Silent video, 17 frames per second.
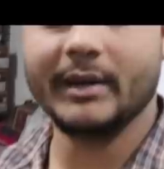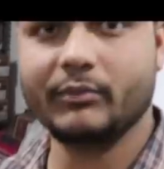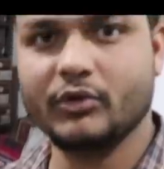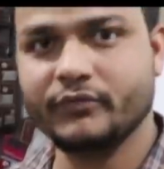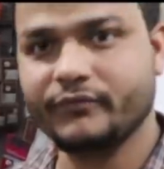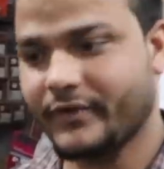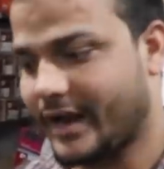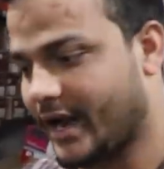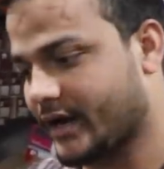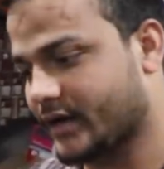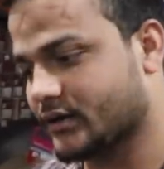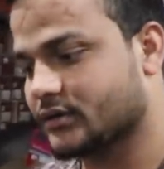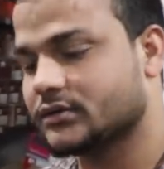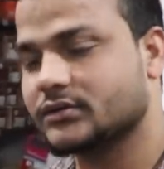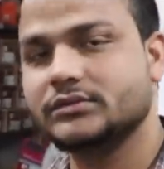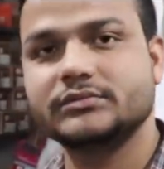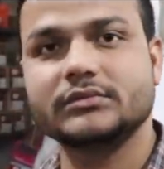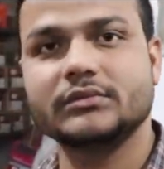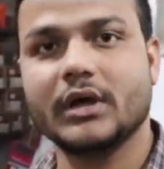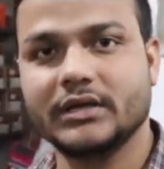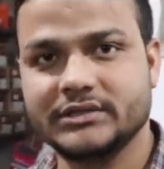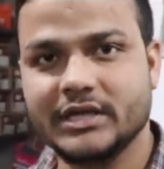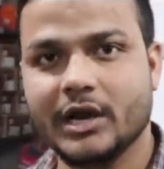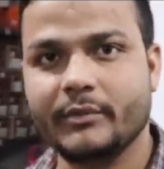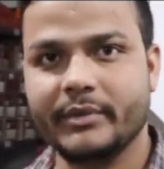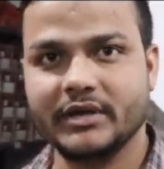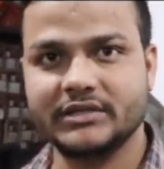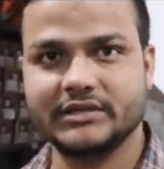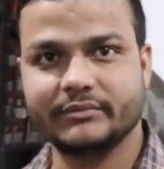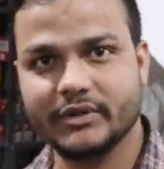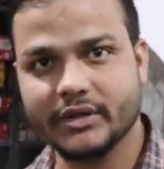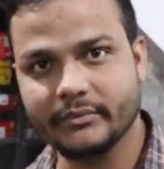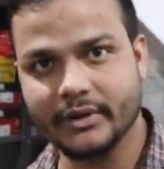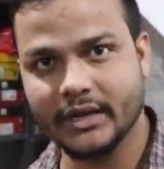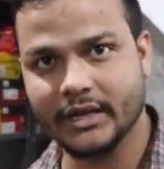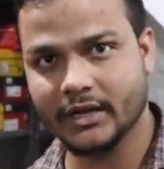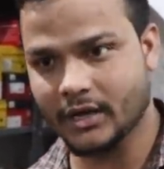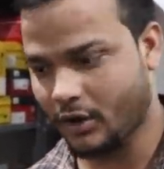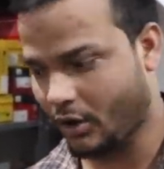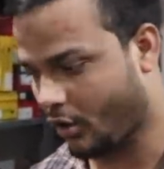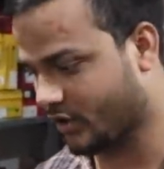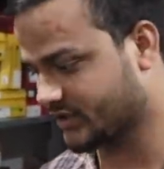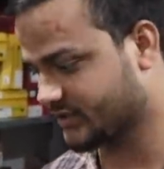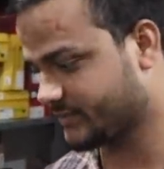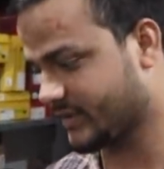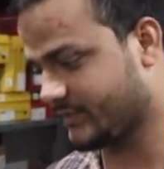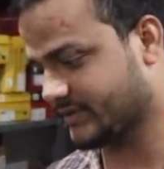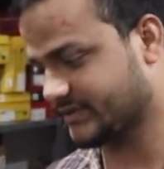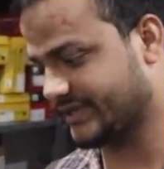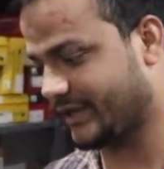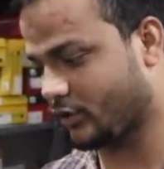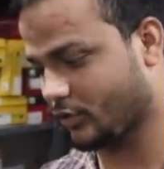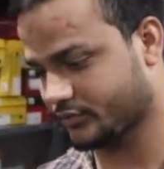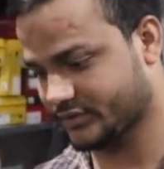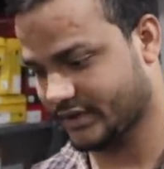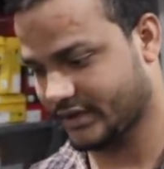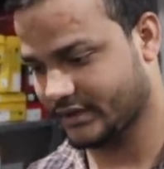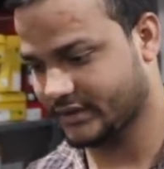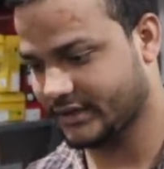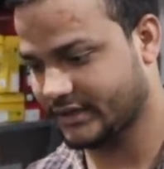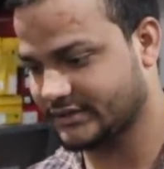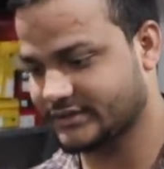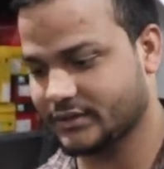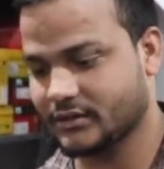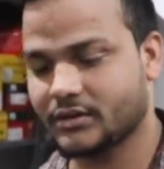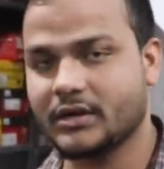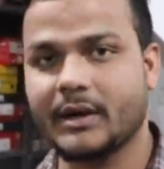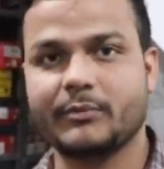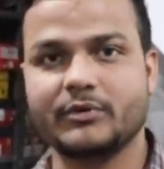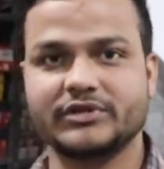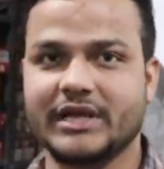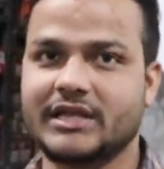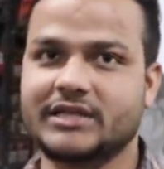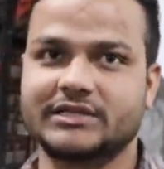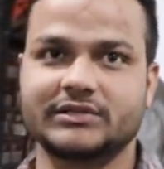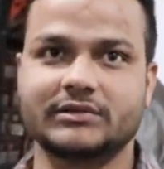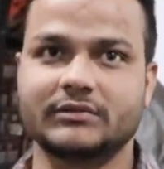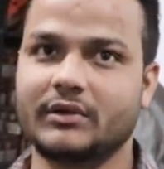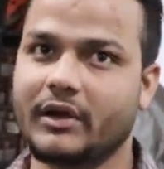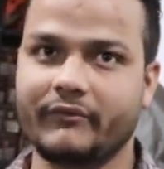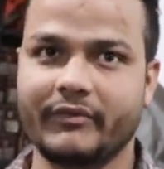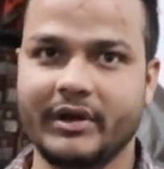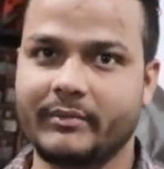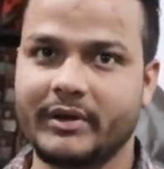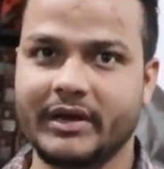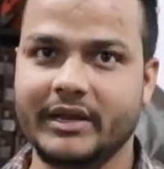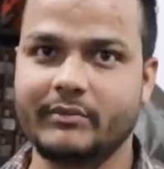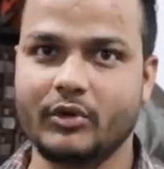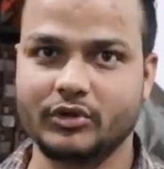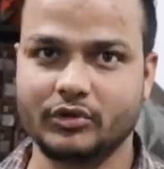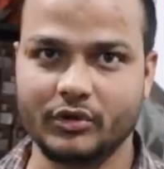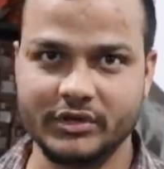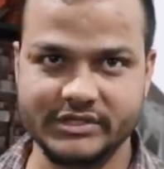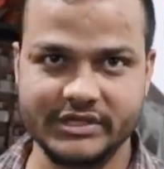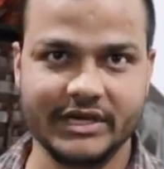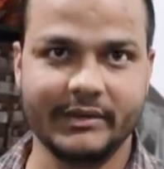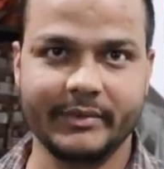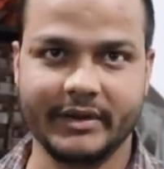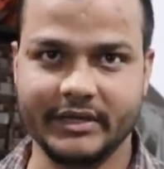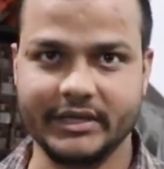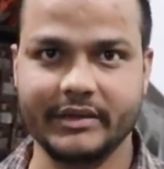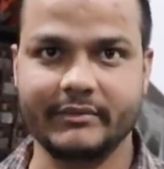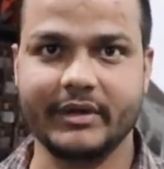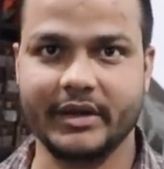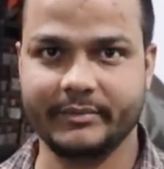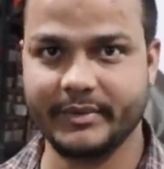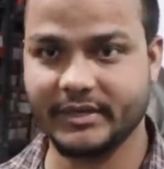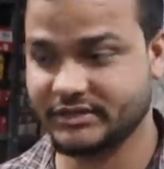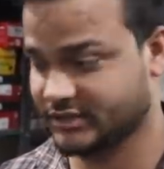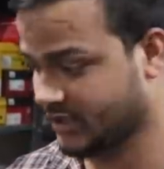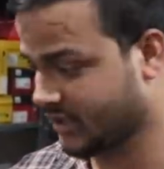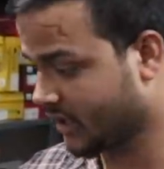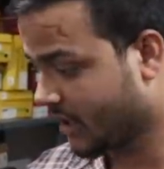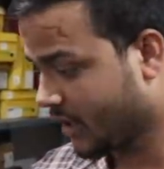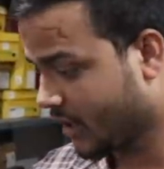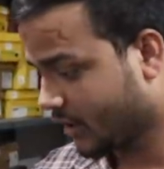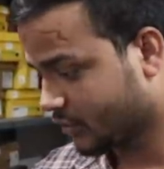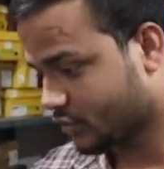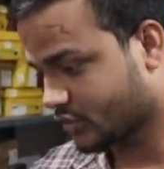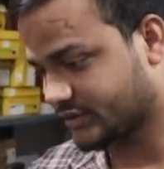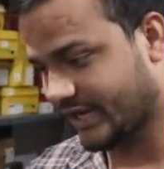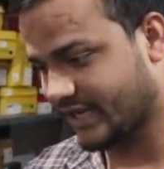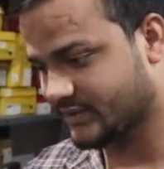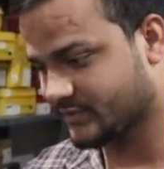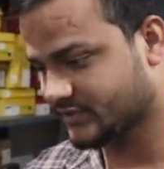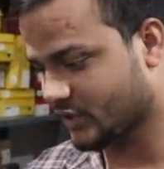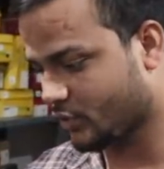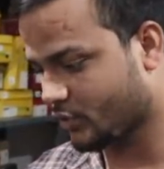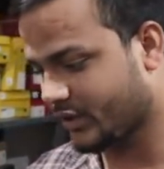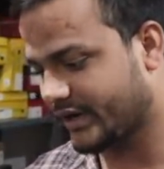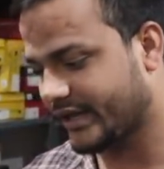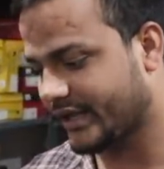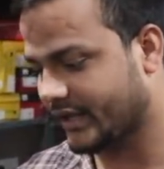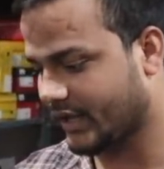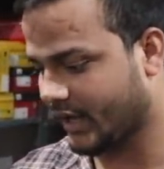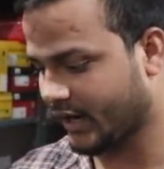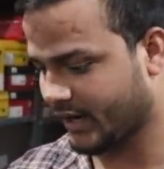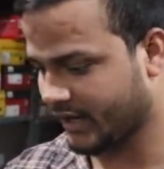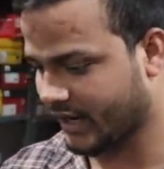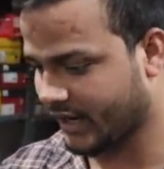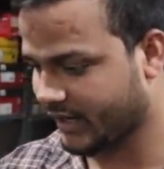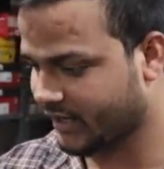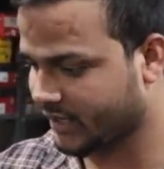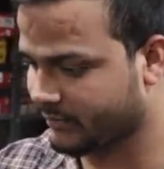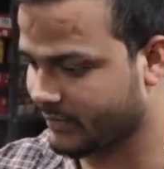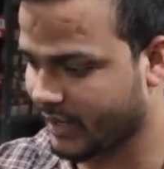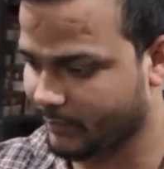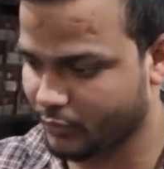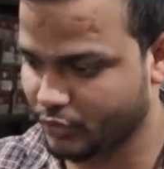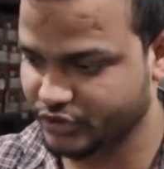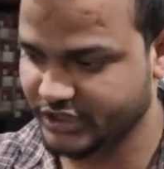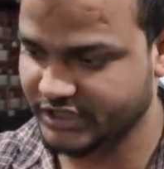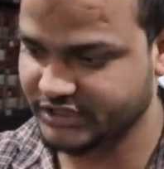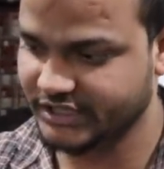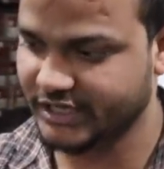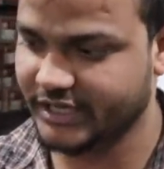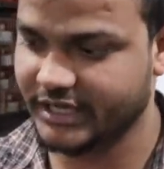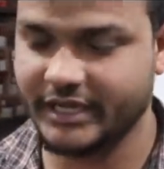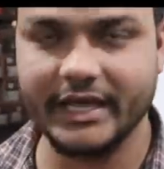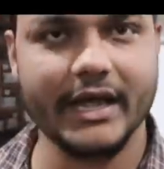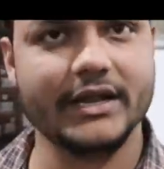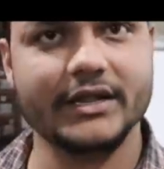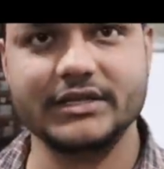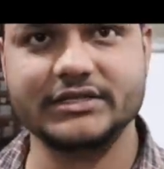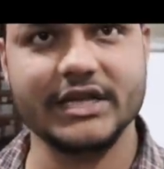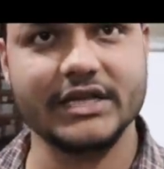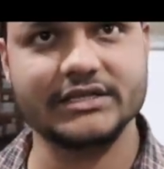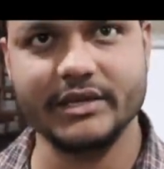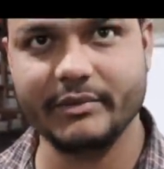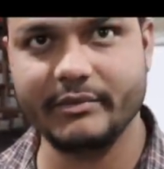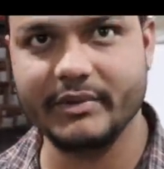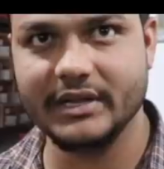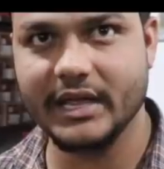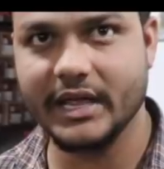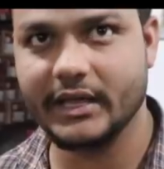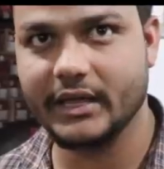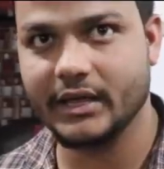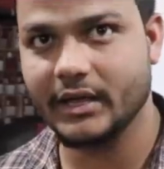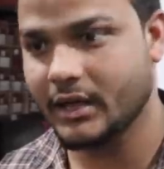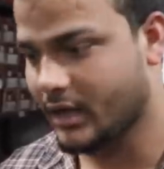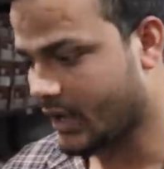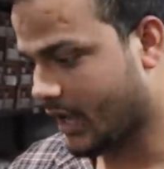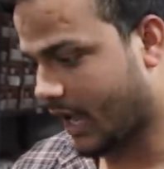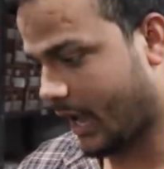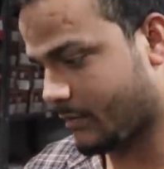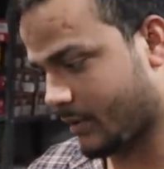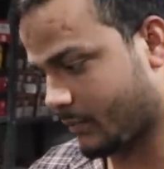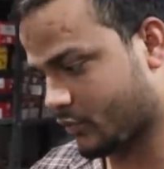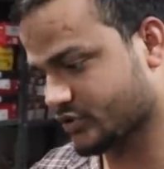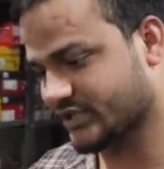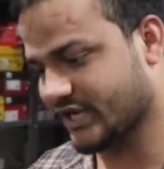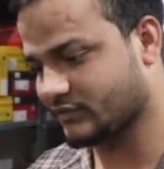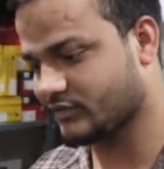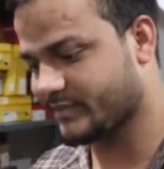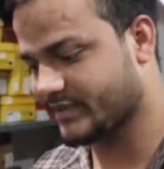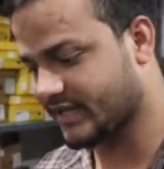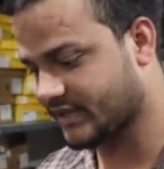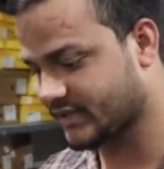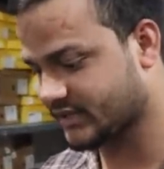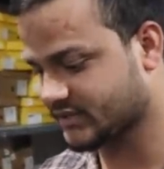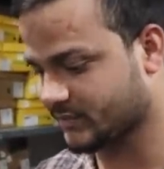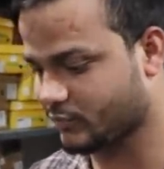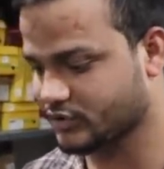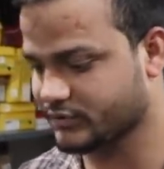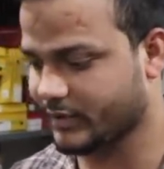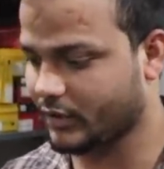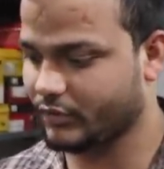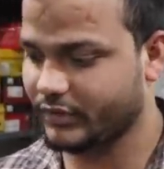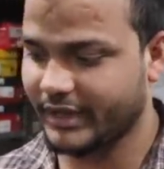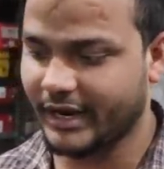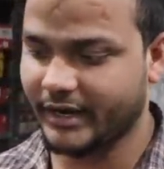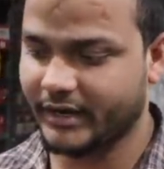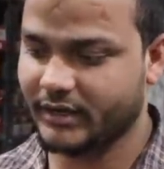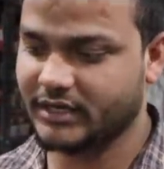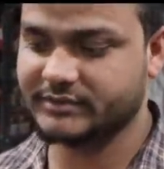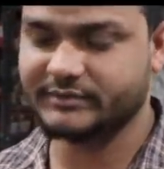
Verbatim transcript: आपको फ्लैट हज़ार रुपये का समथिंग मिलेगा और इसमें बस एक ऑप्शन रहता है कि आपको साइज़ अवेलेबिलिटी बहुत थोड़ी सी कम रहती है हमारे पास ओके तो साइज़ में ज़रूरी नहीं कि हर एक आर्टिकल में आपको छः से लेकर ग्यारह तक साइज़ सभी मिल जाएंगे हम आपको साइज़ बता देंगे सपोज मान लो ये आर्टिकल